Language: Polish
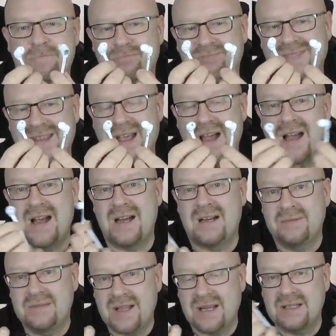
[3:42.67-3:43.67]
mm, a
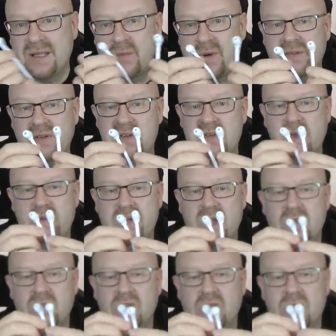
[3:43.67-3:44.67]
tak naprawdę w
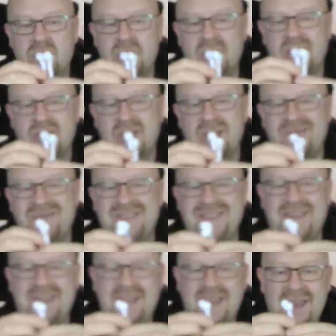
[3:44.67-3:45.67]
słuchawkach o to chodzi. Także
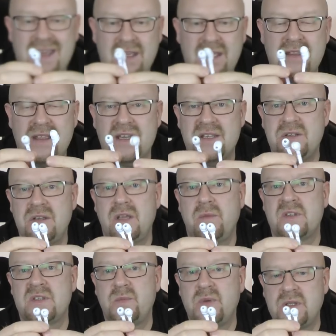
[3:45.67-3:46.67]
nie interesuje
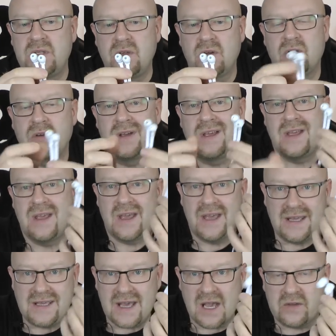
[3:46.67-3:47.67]
mnie zbytnio,
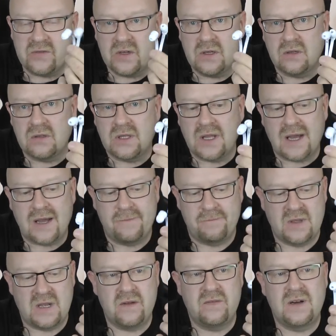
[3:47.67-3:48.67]
jak wygląda
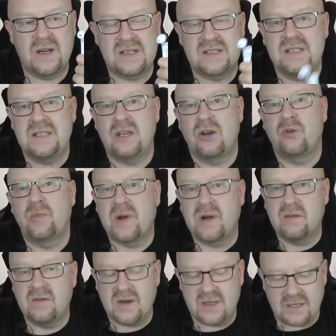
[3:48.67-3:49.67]
rewelacyjnie
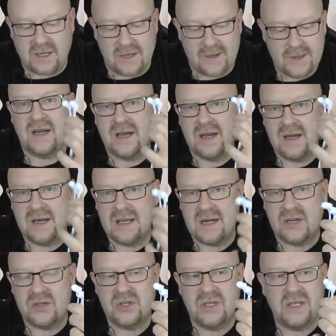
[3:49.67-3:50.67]
opakowanie, a
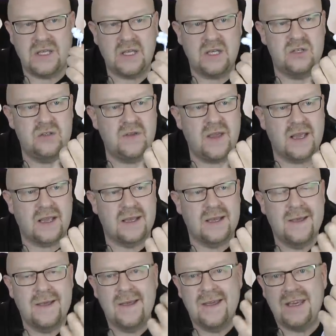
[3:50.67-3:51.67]
raczej ich dźwięk
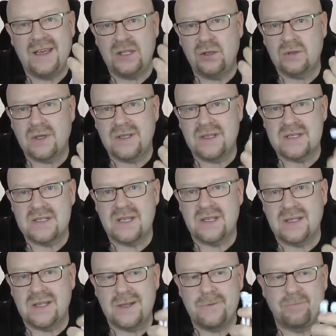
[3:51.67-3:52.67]
i tutaj
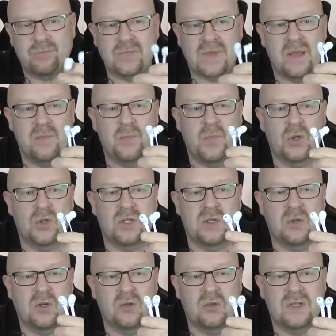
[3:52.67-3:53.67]
niestety mm, pod
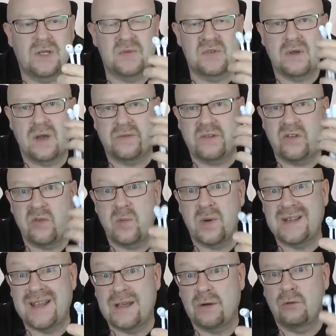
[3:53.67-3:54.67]
tym kątem słuchawki
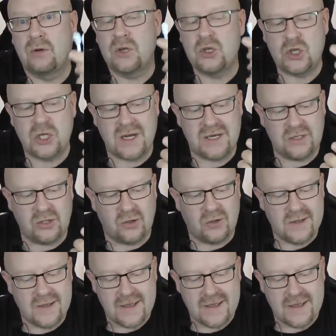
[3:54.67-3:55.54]
wypadają średnio.